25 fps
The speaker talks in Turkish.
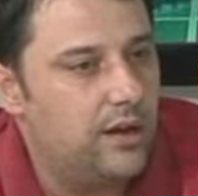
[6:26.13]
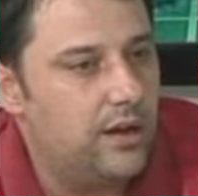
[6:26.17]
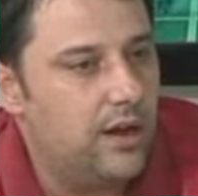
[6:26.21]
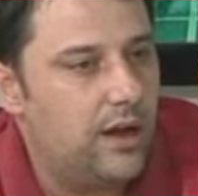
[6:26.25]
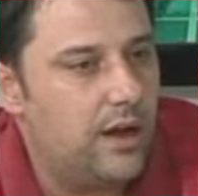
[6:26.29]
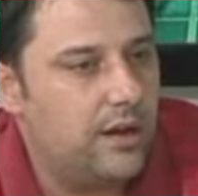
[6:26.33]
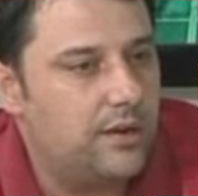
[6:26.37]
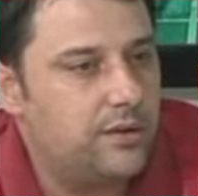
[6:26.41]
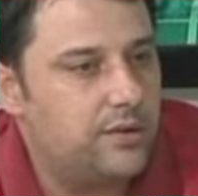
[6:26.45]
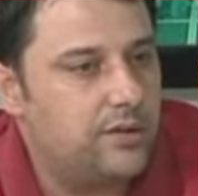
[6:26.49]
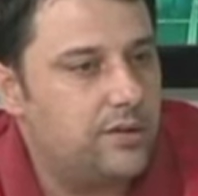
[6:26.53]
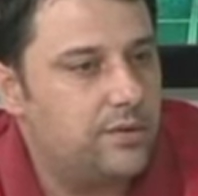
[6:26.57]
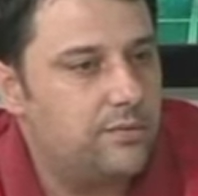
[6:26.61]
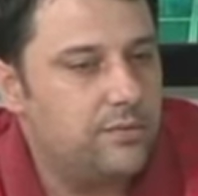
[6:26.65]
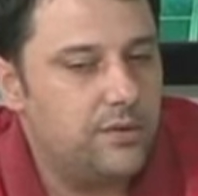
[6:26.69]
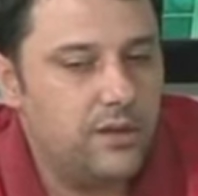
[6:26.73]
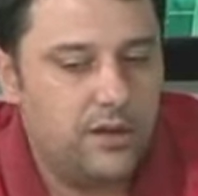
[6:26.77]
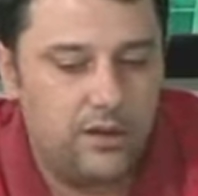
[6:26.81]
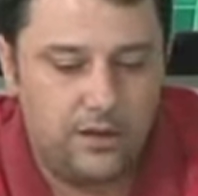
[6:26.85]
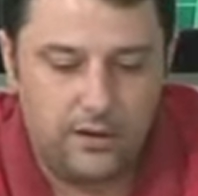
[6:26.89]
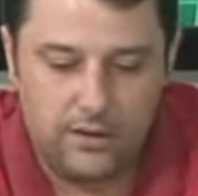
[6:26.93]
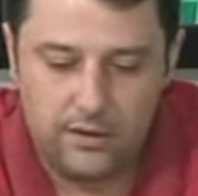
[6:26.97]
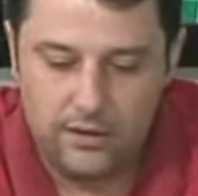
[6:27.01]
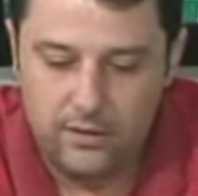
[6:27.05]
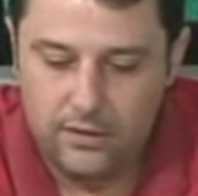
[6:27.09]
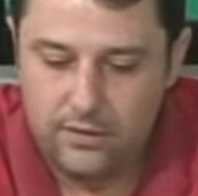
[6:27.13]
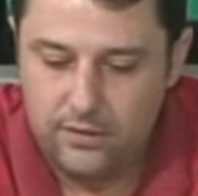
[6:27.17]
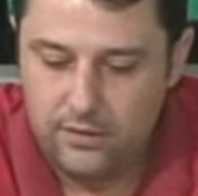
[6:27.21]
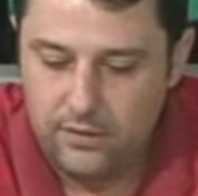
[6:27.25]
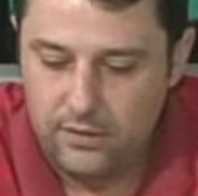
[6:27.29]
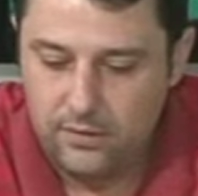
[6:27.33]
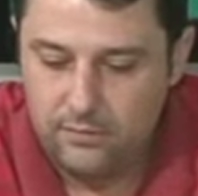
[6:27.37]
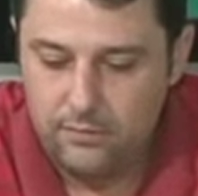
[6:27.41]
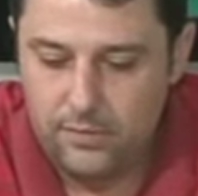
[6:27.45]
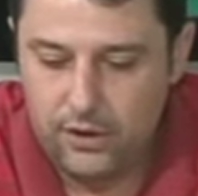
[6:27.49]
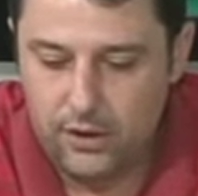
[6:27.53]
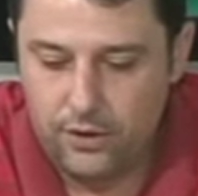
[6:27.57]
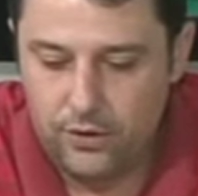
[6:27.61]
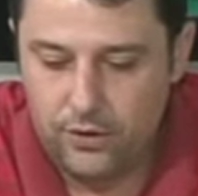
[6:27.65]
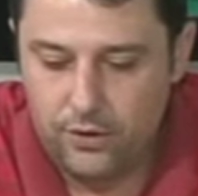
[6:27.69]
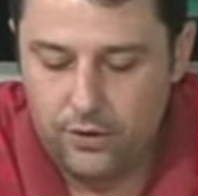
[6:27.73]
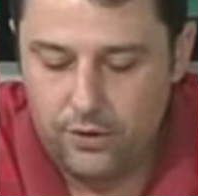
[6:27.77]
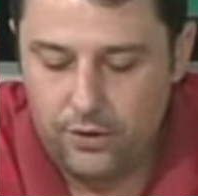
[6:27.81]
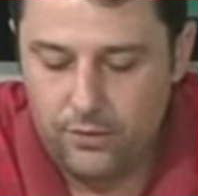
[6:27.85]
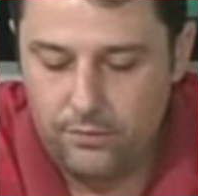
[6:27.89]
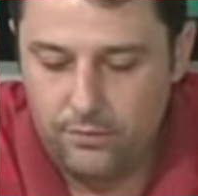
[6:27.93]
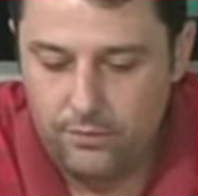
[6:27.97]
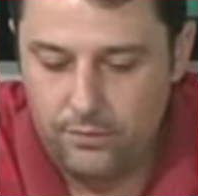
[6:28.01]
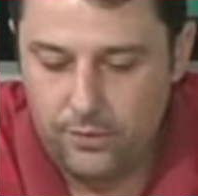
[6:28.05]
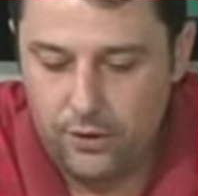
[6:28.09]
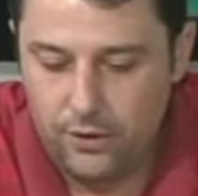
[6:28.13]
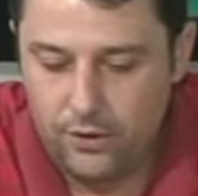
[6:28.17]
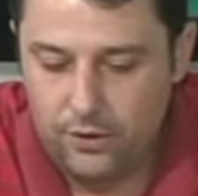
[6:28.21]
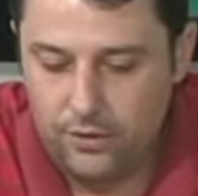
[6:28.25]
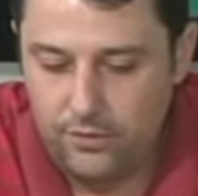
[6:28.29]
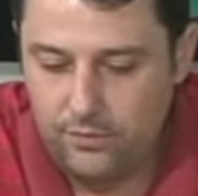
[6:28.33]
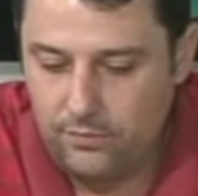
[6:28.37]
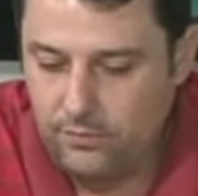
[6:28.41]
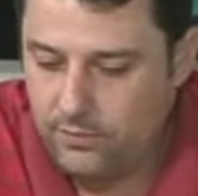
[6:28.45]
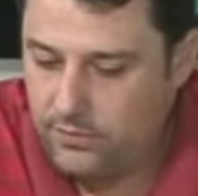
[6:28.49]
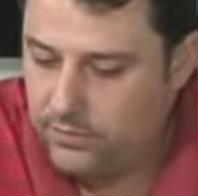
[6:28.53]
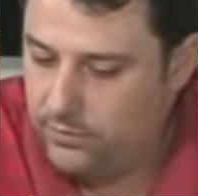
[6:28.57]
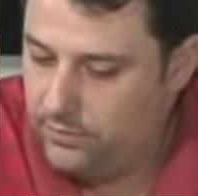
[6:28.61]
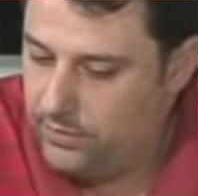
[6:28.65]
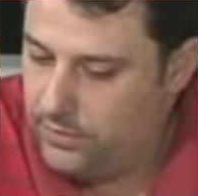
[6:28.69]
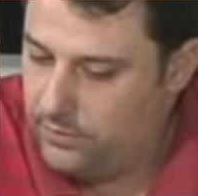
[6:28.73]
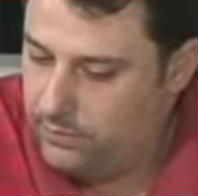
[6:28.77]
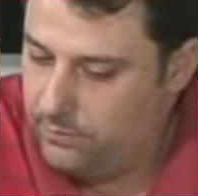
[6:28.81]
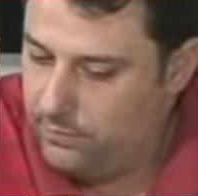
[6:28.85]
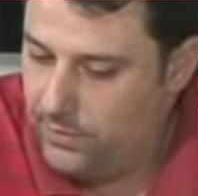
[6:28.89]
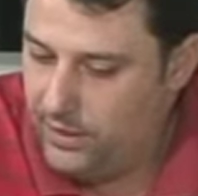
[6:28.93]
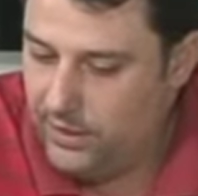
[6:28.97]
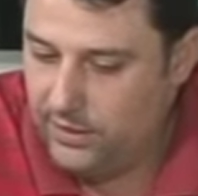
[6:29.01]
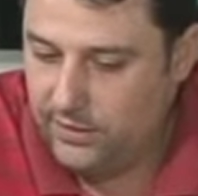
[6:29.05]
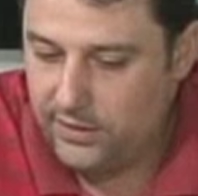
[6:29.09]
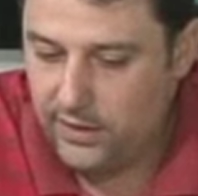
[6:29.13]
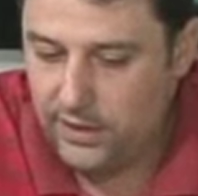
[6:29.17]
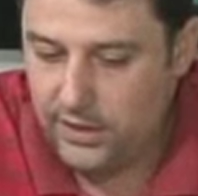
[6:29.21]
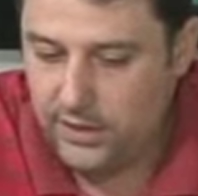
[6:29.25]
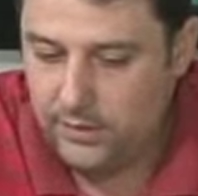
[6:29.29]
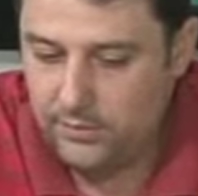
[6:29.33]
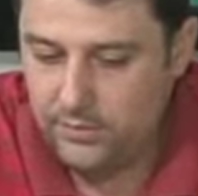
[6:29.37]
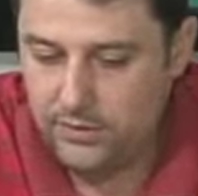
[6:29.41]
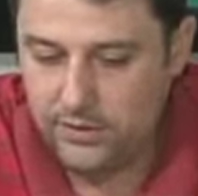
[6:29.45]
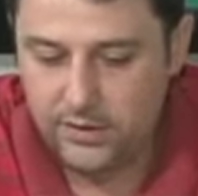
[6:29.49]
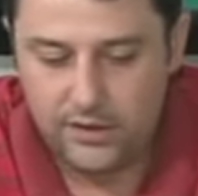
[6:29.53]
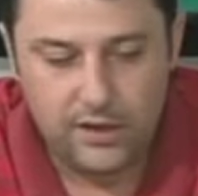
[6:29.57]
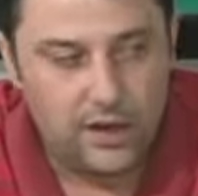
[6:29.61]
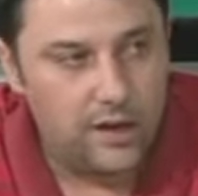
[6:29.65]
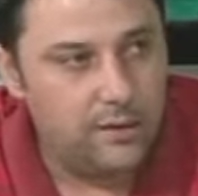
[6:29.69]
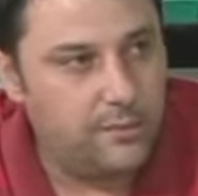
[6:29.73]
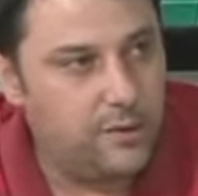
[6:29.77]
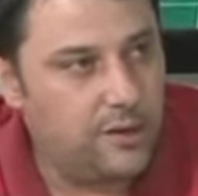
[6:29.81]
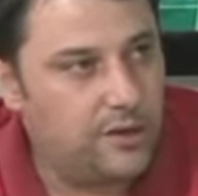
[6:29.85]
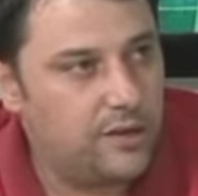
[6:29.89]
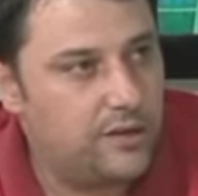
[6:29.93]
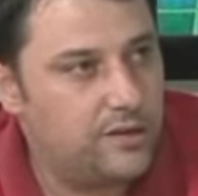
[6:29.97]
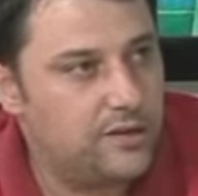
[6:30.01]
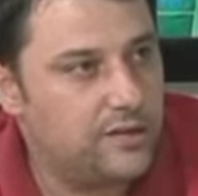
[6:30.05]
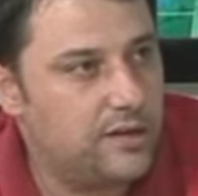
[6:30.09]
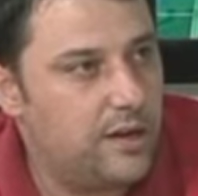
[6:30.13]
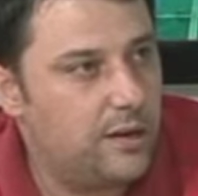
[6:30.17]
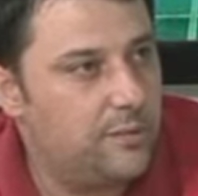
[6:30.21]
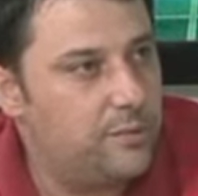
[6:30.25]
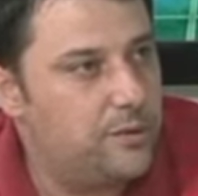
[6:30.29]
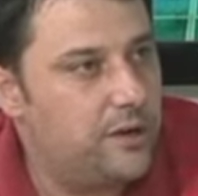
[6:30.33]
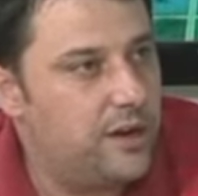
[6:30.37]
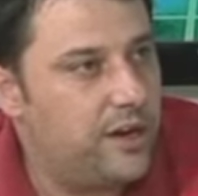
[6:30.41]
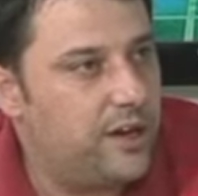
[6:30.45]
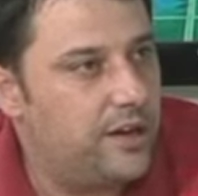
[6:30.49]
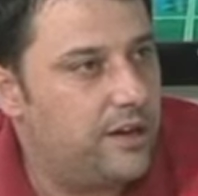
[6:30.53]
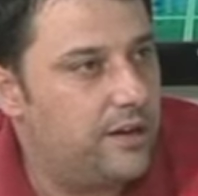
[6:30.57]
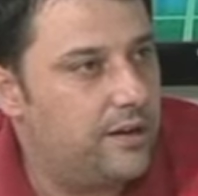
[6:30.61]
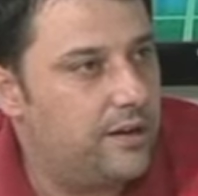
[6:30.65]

Yani şimdi Bakıyorum bugün milli takımın sağ beki Sabri.